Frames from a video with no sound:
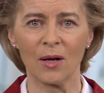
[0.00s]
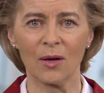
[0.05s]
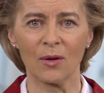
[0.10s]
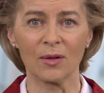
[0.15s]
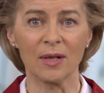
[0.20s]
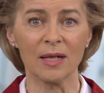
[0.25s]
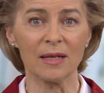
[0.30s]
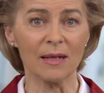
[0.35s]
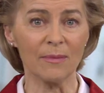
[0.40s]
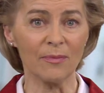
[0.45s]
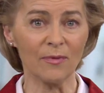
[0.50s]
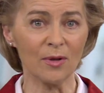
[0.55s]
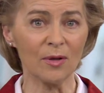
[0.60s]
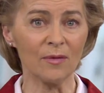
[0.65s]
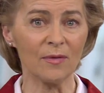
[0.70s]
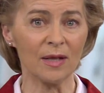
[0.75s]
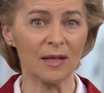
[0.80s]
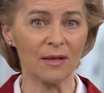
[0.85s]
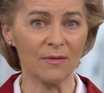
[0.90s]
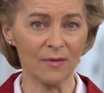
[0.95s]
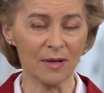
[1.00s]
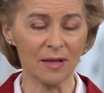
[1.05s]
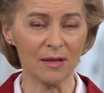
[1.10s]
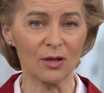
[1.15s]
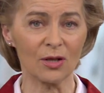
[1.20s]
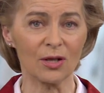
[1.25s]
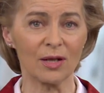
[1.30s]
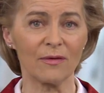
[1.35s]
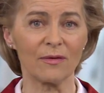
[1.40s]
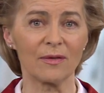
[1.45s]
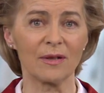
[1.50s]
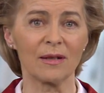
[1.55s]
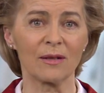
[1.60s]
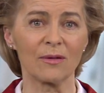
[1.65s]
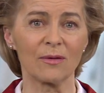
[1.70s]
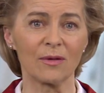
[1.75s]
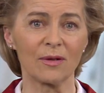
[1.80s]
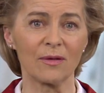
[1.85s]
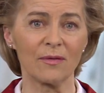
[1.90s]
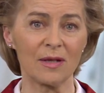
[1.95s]
Und deshalb wollen wir den
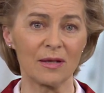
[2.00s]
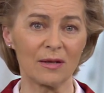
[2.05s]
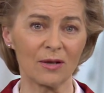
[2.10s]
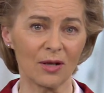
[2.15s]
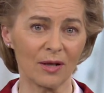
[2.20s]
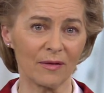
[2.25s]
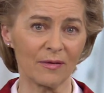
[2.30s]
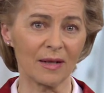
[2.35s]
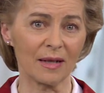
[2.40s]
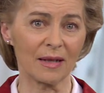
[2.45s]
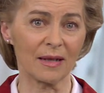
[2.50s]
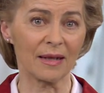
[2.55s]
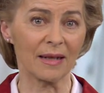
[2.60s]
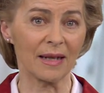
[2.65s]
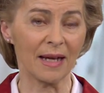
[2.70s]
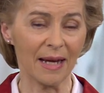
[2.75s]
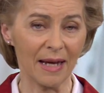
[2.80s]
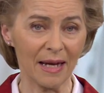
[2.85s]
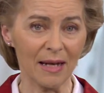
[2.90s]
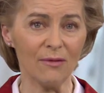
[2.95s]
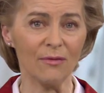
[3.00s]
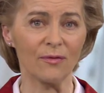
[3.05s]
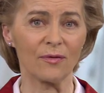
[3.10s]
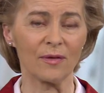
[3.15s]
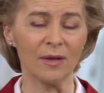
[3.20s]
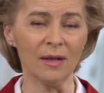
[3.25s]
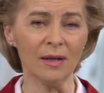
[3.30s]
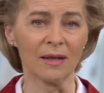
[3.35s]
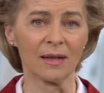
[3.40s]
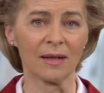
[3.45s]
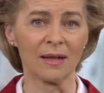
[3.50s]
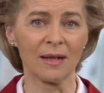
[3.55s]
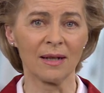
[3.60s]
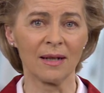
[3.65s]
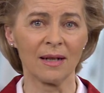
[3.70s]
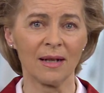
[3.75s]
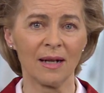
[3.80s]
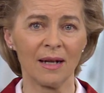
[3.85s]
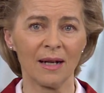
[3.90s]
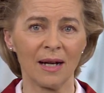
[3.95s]
Wissenschaftlern und Wissenschaftlerinnen helfen,
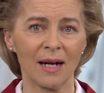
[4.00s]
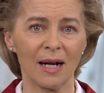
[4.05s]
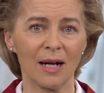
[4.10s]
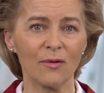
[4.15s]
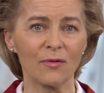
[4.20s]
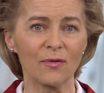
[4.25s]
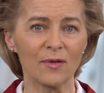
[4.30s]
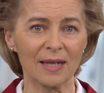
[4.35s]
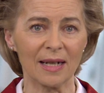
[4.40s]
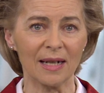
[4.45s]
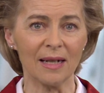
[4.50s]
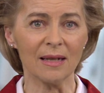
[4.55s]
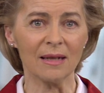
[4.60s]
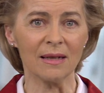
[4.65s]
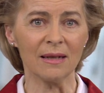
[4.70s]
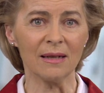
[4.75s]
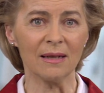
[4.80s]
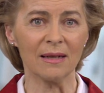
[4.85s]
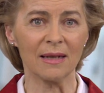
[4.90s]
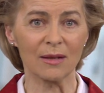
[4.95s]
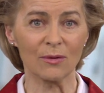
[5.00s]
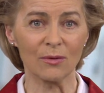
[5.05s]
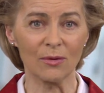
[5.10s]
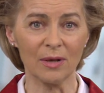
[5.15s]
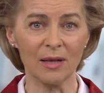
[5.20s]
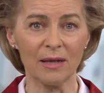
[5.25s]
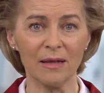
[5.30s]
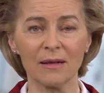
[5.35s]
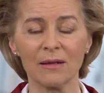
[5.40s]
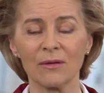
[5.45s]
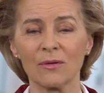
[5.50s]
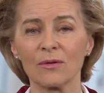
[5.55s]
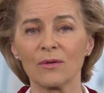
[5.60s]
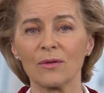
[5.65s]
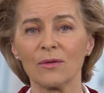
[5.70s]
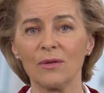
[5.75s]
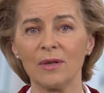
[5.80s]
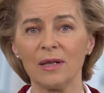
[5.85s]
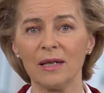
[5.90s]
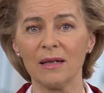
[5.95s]
auf Daten der Kolleginnen und
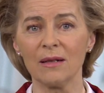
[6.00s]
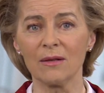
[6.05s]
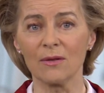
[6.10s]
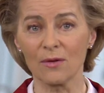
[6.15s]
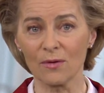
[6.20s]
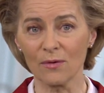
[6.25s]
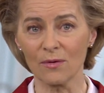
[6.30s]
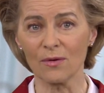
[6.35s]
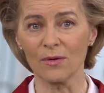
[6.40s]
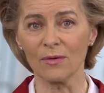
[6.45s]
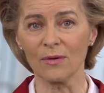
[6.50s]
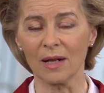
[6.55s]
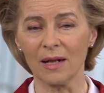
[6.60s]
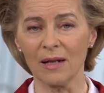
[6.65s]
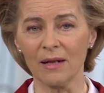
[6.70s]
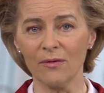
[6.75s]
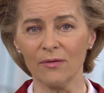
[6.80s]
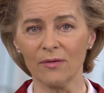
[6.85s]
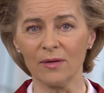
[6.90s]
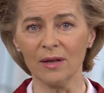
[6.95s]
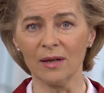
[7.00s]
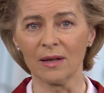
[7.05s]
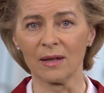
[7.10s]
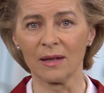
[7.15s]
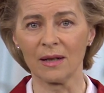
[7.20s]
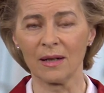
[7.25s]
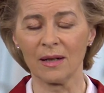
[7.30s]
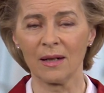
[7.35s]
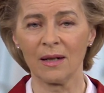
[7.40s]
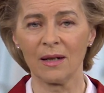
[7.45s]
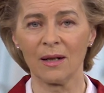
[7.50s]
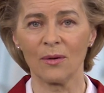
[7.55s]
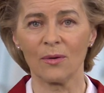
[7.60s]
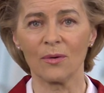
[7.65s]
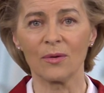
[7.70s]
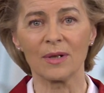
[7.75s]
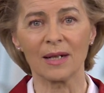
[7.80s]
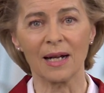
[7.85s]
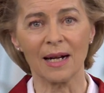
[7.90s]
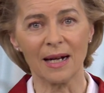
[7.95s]
Kollegen zuzugreifen
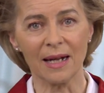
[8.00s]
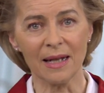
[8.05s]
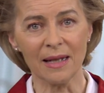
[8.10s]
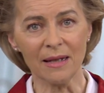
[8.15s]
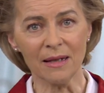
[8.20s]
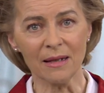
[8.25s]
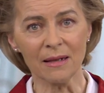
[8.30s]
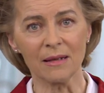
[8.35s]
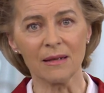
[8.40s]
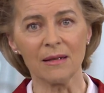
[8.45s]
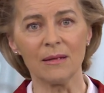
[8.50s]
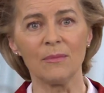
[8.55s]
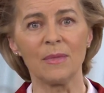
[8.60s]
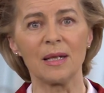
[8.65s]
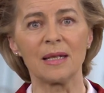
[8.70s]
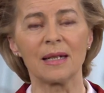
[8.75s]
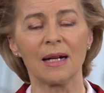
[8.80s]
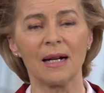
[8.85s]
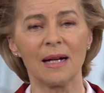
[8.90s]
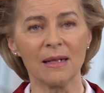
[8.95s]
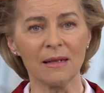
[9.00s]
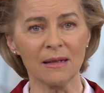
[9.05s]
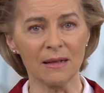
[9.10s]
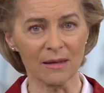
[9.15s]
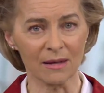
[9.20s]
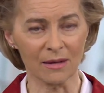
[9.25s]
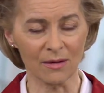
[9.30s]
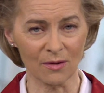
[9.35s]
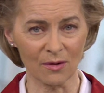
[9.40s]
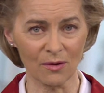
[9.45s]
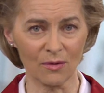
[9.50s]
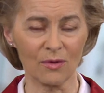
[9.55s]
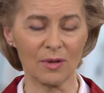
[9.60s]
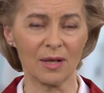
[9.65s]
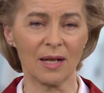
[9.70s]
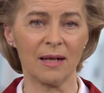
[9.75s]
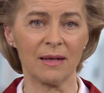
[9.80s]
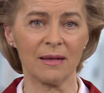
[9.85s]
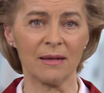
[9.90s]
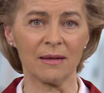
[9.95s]
und eigene mit anderen zu
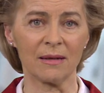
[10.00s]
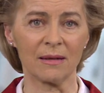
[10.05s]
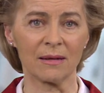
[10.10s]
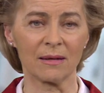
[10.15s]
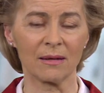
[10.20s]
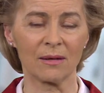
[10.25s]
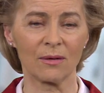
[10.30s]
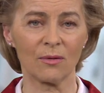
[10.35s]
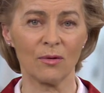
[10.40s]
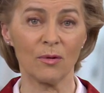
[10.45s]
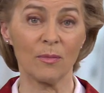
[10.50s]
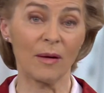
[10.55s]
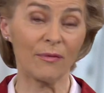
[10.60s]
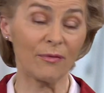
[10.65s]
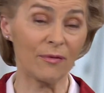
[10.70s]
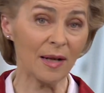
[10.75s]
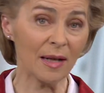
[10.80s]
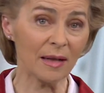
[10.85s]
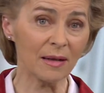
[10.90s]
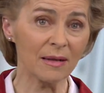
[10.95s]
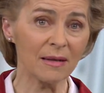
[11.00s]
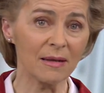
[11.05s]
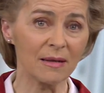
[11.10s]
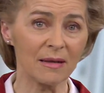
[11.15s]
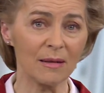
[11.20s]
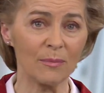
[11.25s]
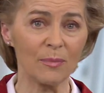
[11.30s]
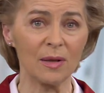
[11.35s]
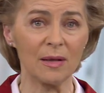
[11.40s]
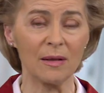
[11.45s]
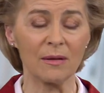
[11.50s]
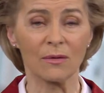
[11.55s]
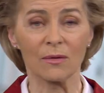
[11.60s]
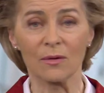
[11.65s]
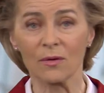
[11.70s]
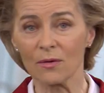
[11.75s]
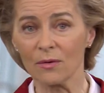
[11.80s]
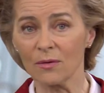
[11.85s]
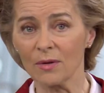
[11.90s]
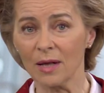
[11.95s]
teilen, über Fachdisziplinen,
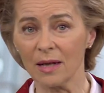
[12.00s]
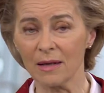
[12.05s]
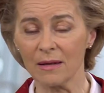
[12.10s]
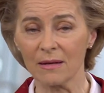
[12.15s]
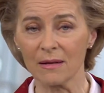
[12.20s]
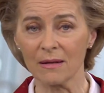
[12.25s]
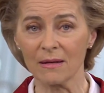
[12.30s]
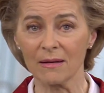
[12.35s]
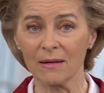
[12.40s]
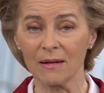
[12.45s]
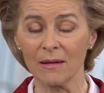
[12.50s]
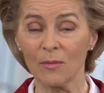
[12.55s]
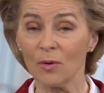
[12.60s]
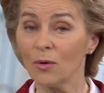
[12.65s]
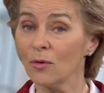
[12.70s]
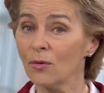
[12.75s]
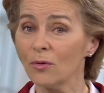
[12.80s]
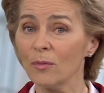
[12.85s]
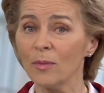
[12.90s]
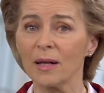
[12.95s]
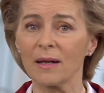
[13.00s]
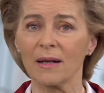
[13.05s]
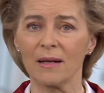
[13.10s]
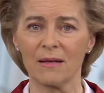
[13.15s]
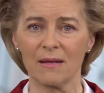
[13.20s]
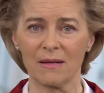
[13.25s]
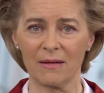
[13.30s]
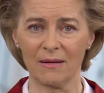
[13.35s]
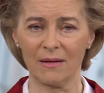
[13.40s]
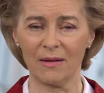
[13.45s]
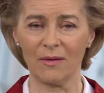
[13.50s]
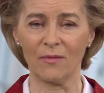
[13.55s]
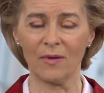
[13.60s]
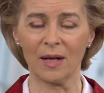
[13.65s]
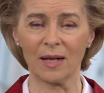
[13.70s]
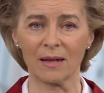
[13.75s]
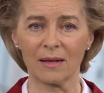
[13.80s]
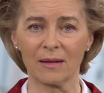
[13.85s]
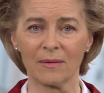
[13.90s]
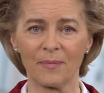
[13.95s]
Gesundheitssysteme und über Grenzen
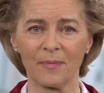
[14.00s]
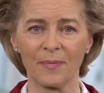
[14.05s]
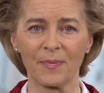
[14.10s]
hinweg.